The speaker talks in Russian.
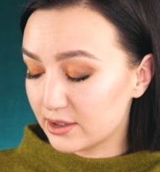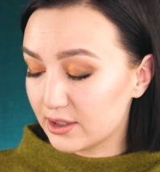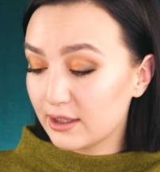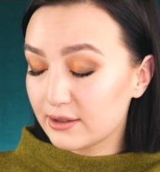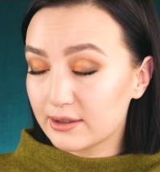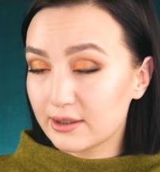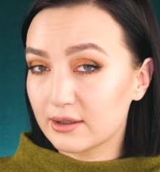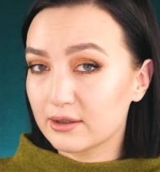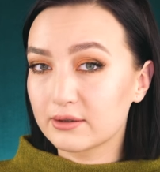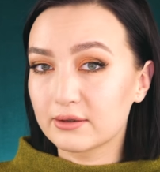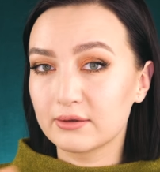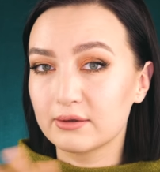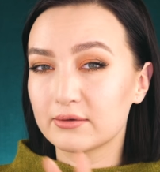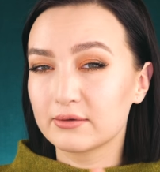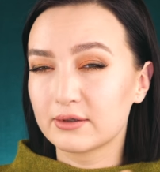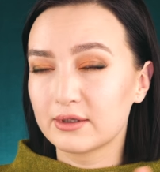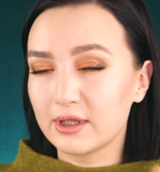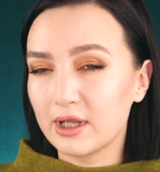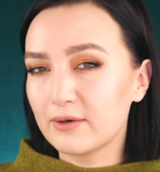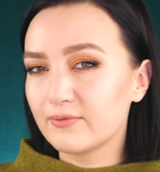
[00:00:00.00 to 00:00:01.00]
Это
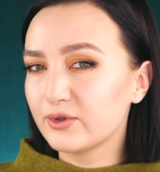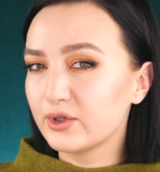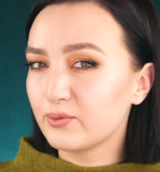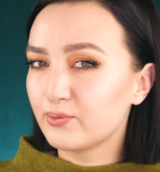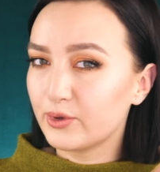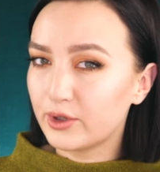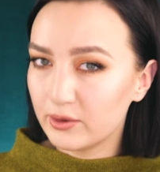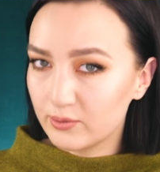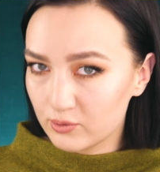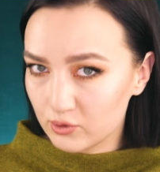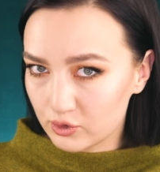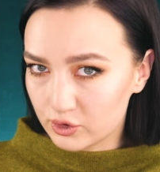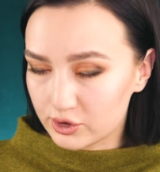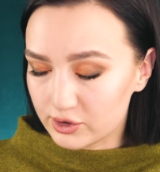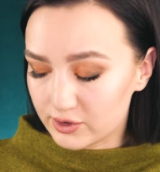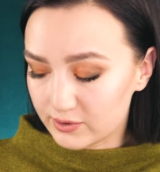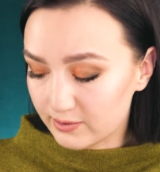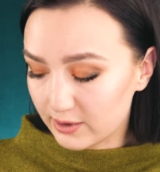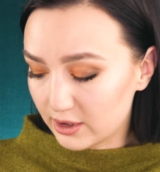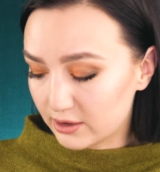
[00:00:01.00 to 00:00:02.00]
главные
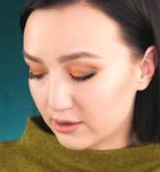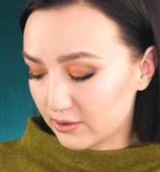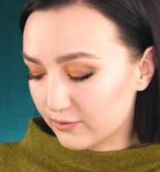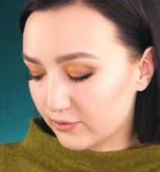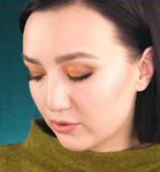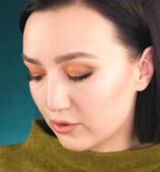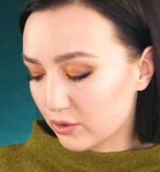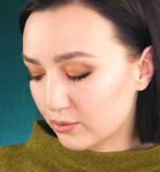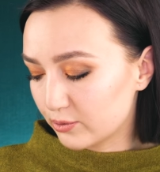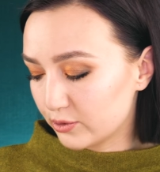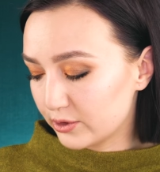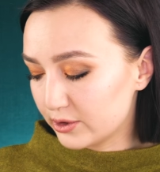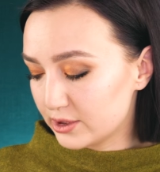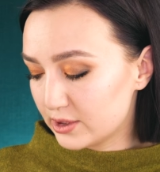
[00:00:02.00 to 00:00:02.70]
преимущества этой формулы.